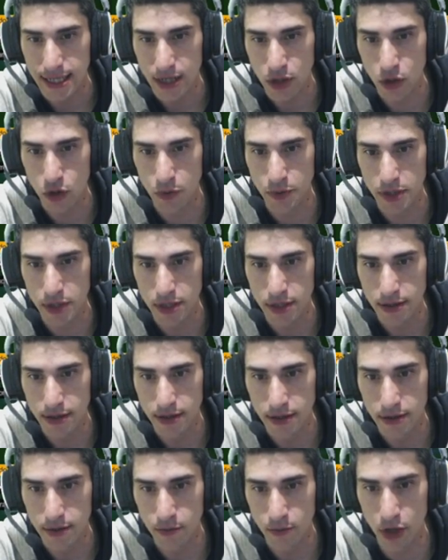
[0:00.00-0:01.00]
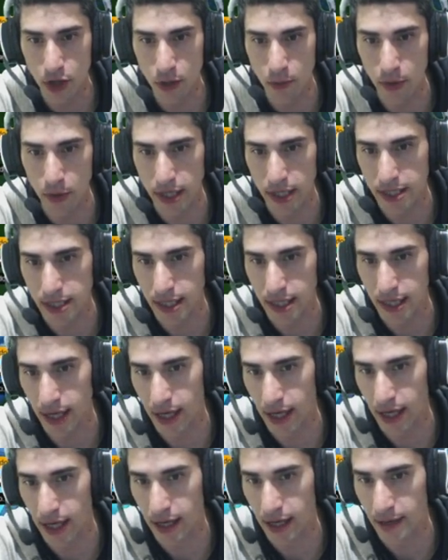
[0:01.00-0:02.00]
Ups. Bueno, pues...
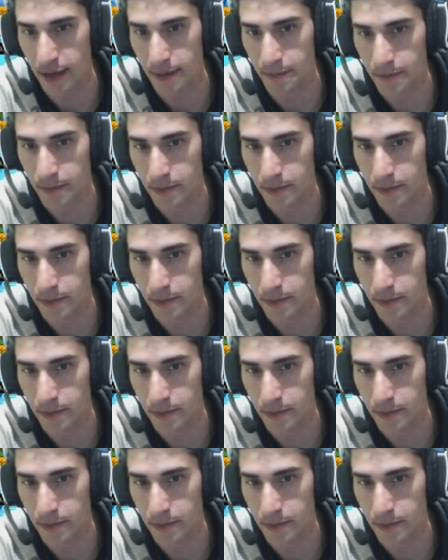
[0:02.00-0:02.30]
Eh...